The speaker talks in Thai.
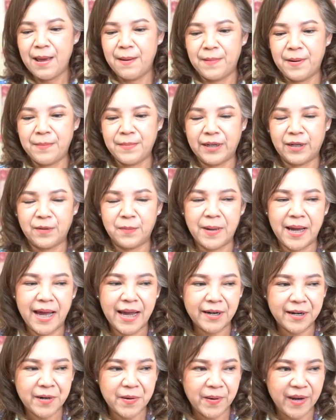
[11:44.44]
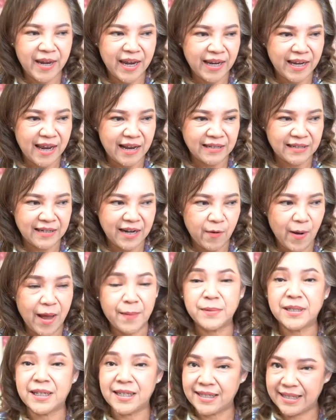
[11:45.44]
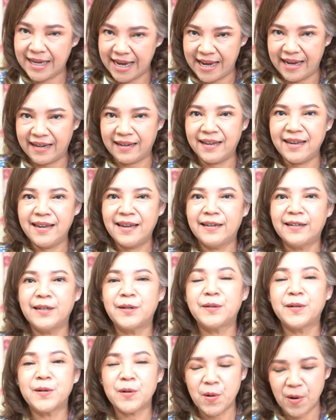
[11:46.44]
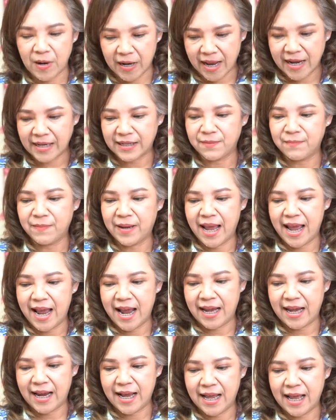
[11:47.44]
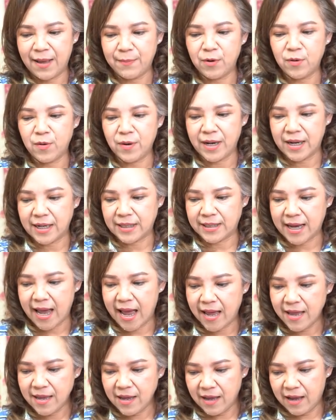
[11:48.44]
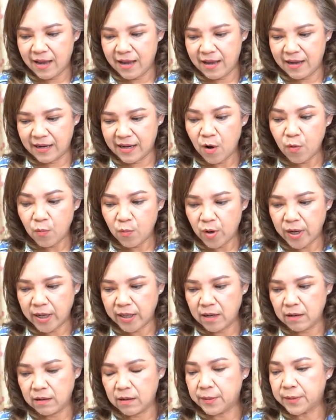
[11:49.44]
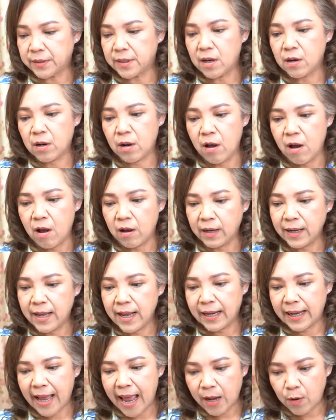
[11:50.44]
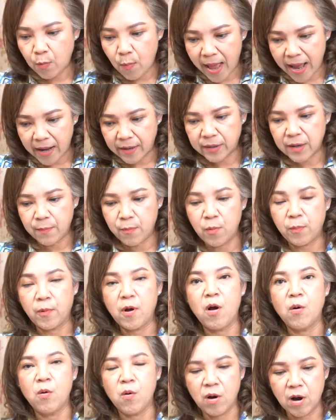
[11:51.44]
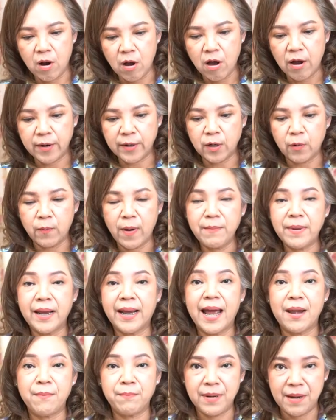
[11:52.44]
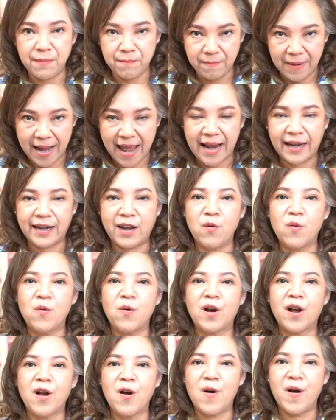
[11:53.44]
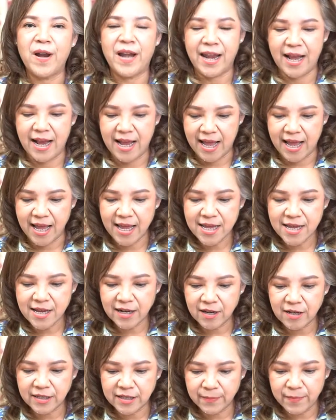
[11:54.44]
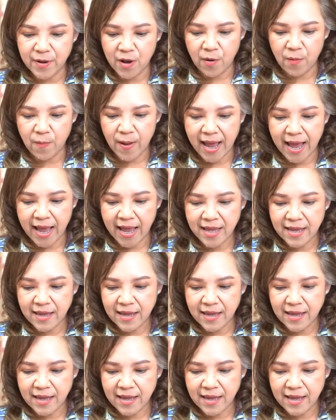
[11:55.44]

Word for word: มันเหมือนกับว่าเราเองอยากจะได้ความชัดเจนในเรื่องของการทำงานนะคะบางคนอาจจะะกังวลเกี่ยวกับเรื่องของการวางระบบขององค์กรหรือว่ามีการเปลี่ยนแปลงในองค์กรนะคะก็จะบอกว่า